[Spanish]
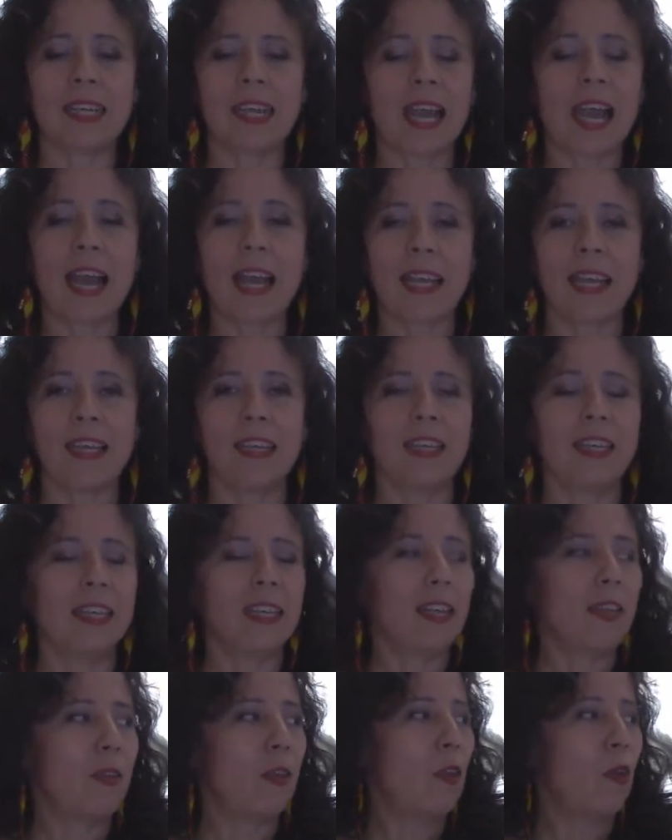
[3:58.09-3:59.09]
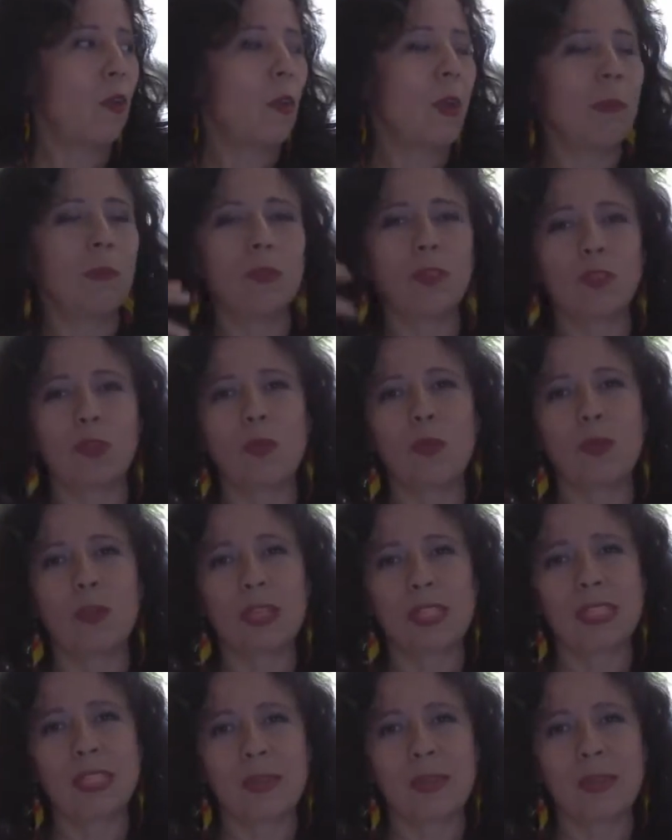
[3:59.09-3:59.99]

cae y lo vemos como que